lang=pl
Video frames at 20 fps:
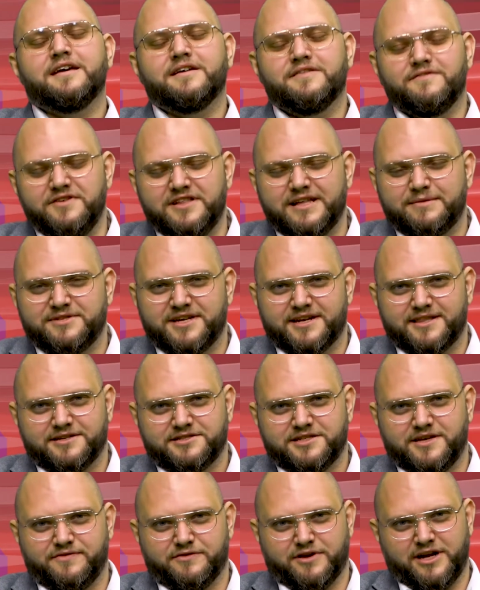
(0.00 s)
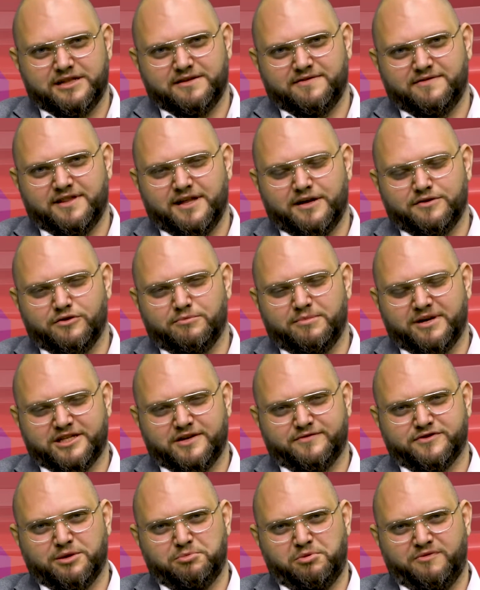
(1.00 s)
Witam serdecznie w kolejnym wydaniu
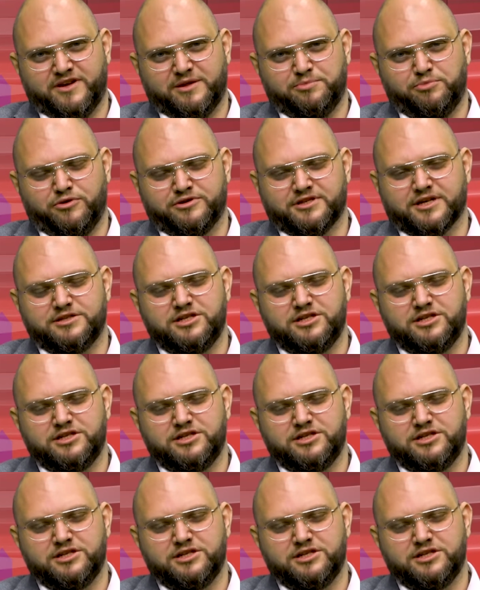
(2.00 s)
Mazowsze Powiat Płock.